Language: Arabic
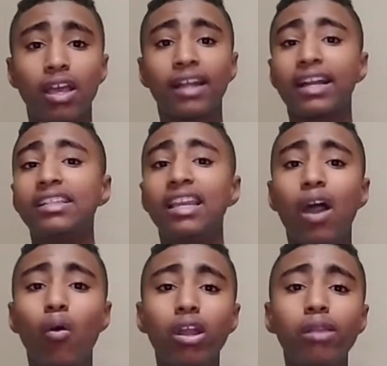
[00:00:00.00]
خان
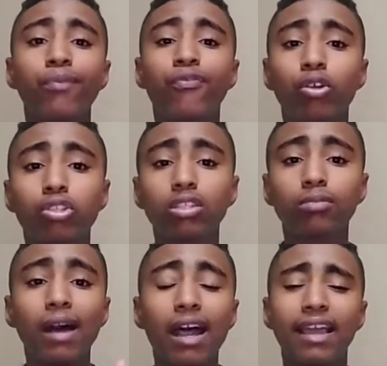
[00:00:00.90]
الاول مفاوضات
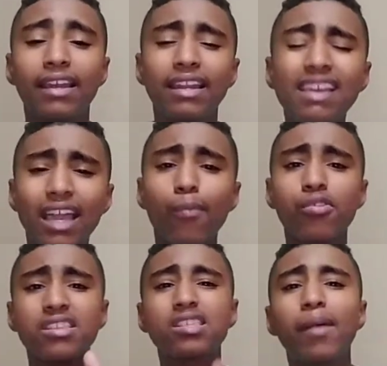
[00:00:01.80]
مع اللاعب
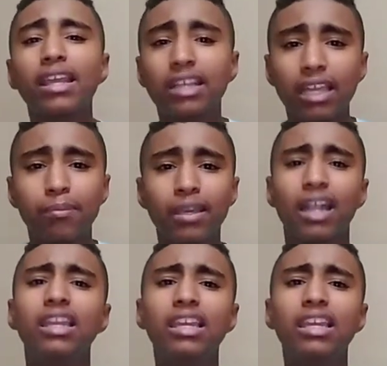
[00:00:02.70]
وان الزمالك كان بيخلي